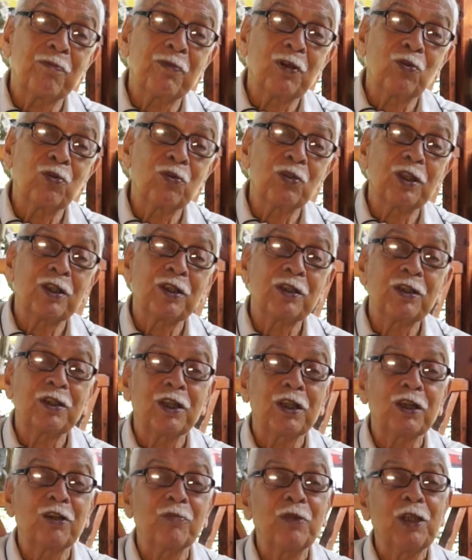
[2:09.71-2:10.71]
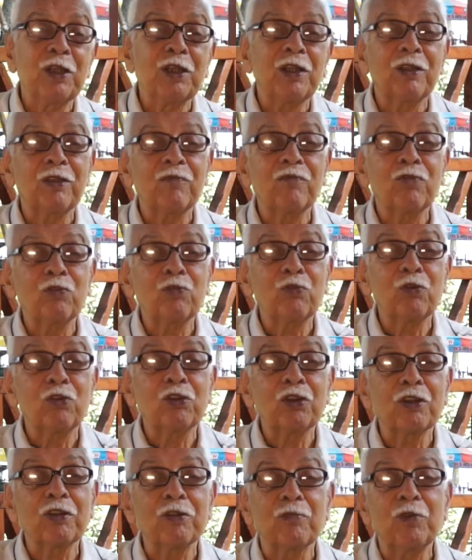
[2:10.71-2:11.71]
Ve onların takımıyla,
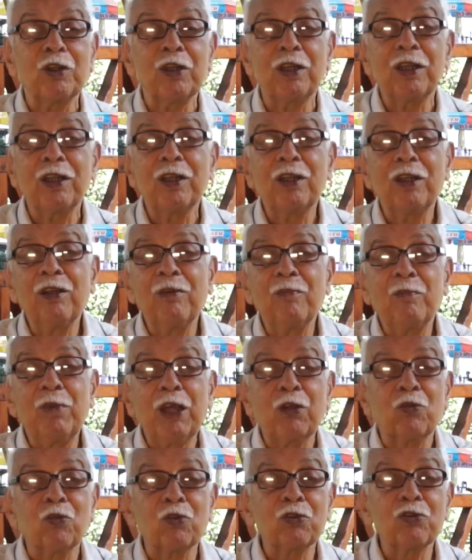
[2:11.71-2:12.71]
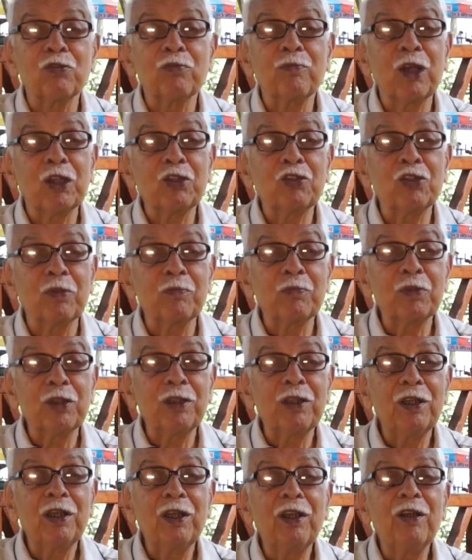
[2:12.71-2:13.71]
futbol takımıyla Beykoz maç
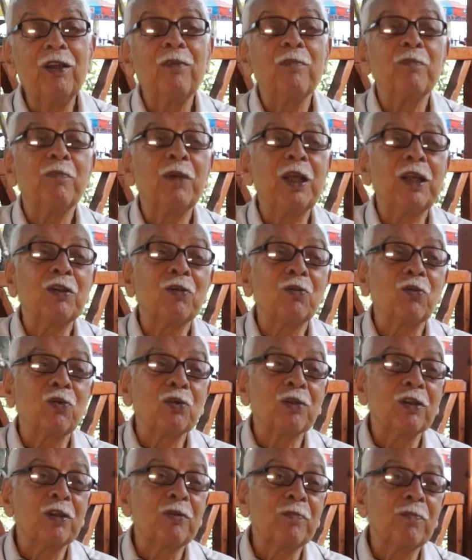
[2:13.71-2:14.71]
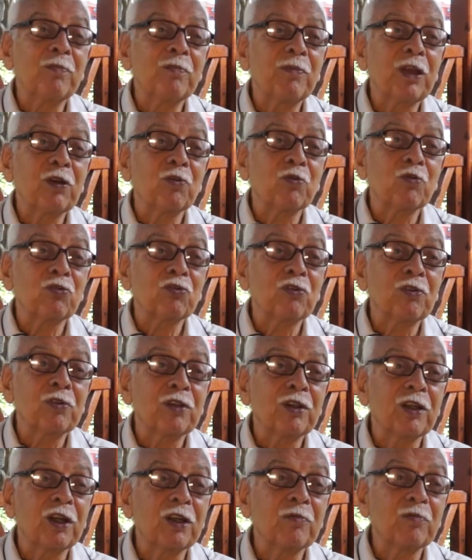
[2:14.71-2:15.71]
yaptı. Beni de orada Beykoz
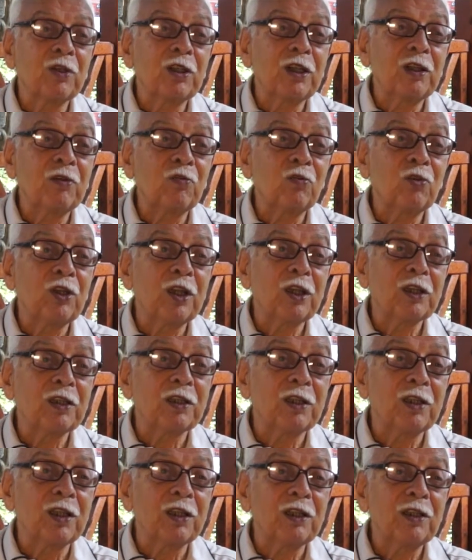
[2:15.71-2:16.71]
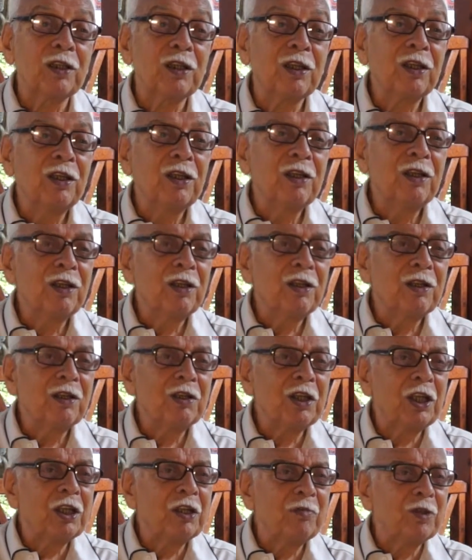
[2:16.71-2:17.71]
takımından oynattılar.
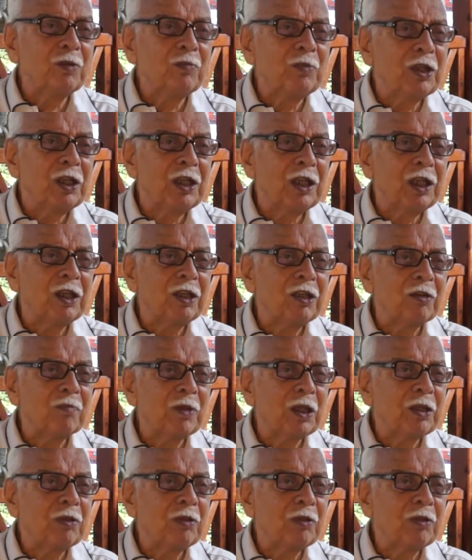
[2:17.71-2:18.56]
7-1 mi ne yendik?